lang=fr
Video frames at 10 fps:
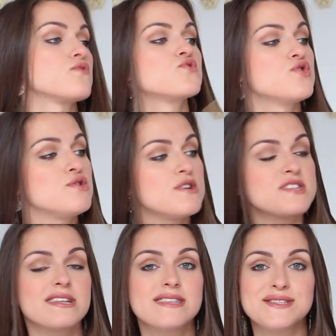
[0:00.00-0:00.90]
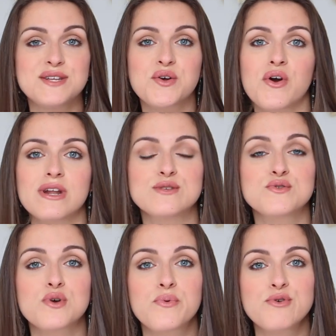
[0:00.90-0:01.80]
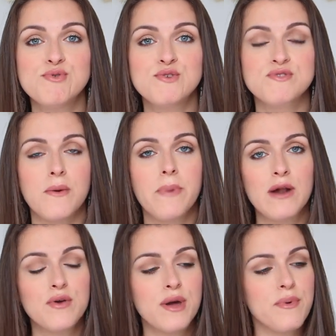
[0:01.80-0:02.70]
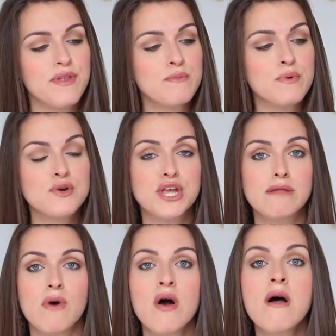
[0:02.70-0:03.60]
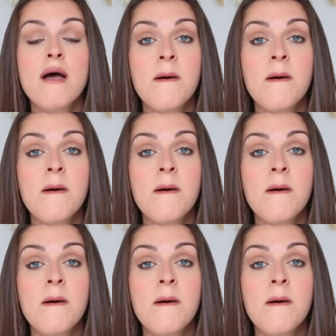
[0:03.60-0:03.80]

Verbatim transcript: Donc je suis en train de tester encore les autres produits, je vous en parlerai peut-être prochainement,